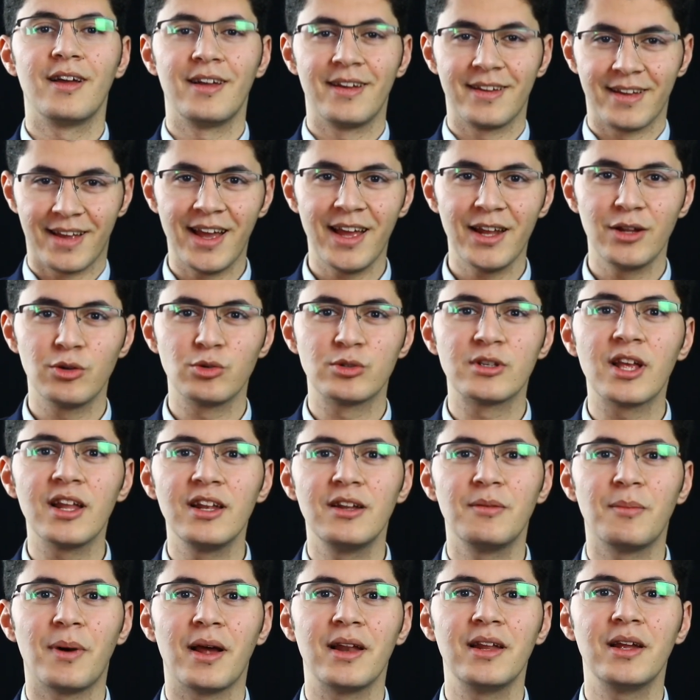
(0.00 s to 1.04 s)
جالي
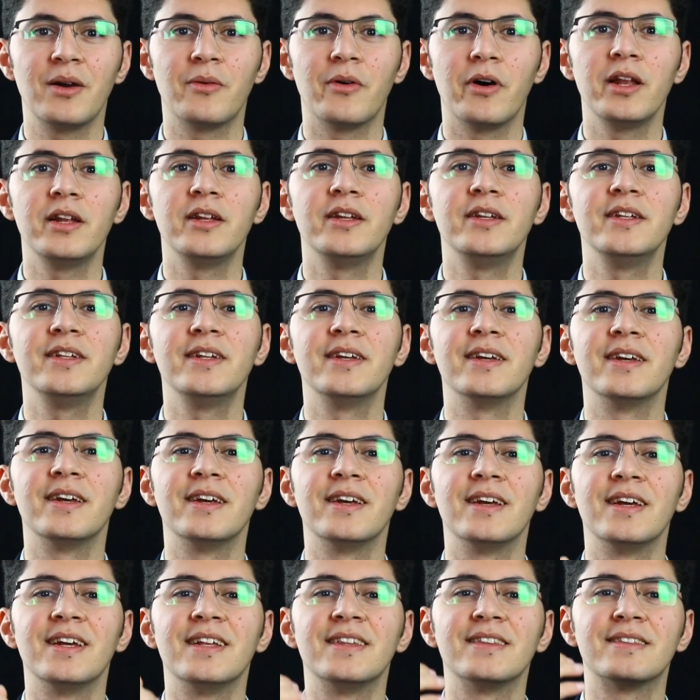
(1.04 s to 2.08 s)
وسلم عليا وقال لي
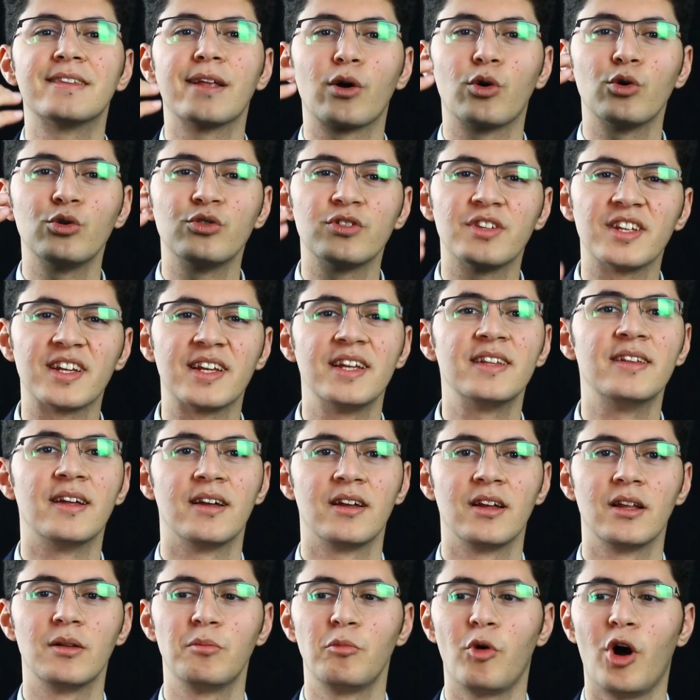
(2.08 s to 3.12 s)
انت كنت كده
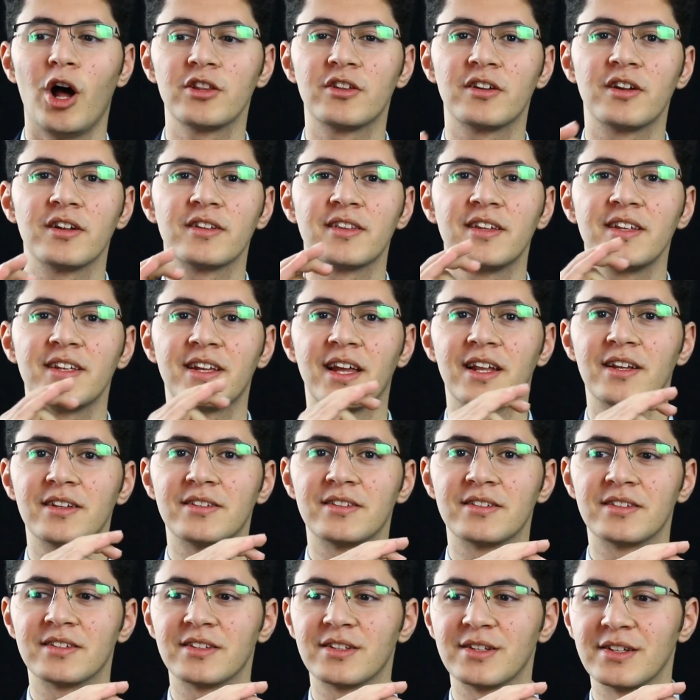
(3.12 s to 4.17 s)
المحاضرة دي كانت
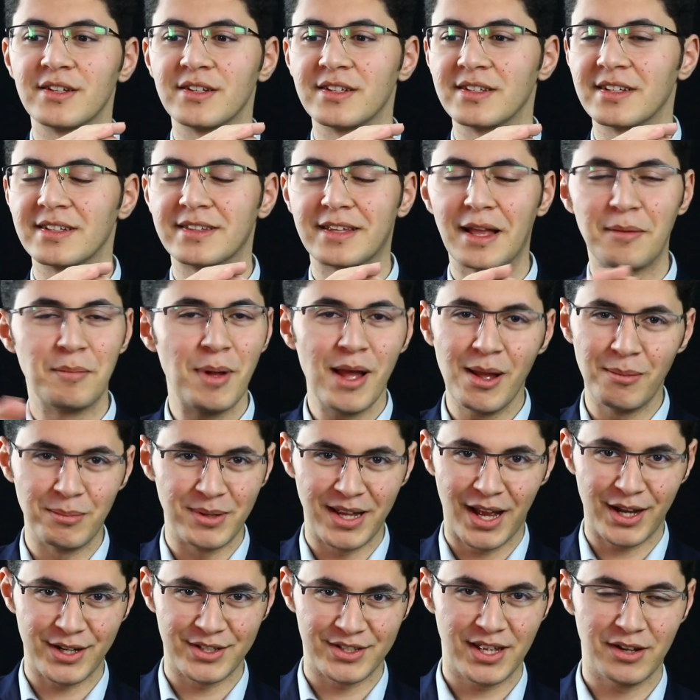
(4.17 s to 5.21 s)
تمام
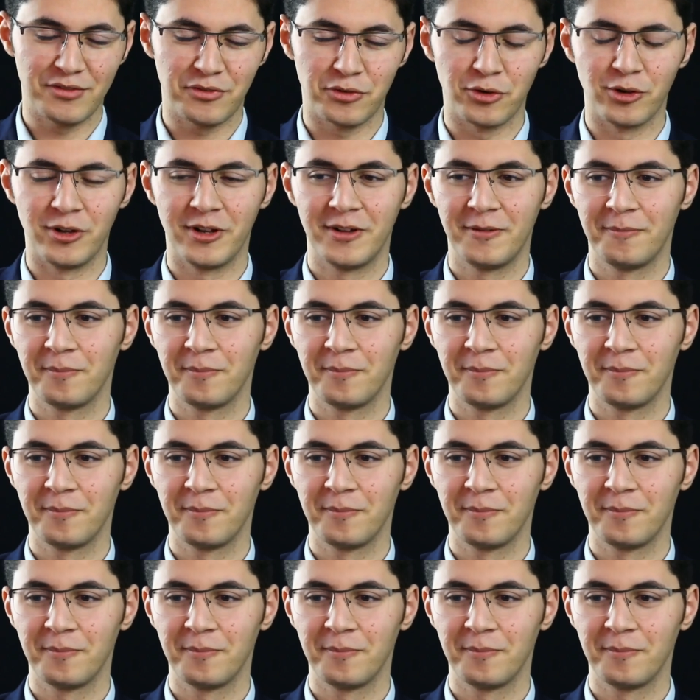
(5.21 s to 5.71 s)
يعني زي الفل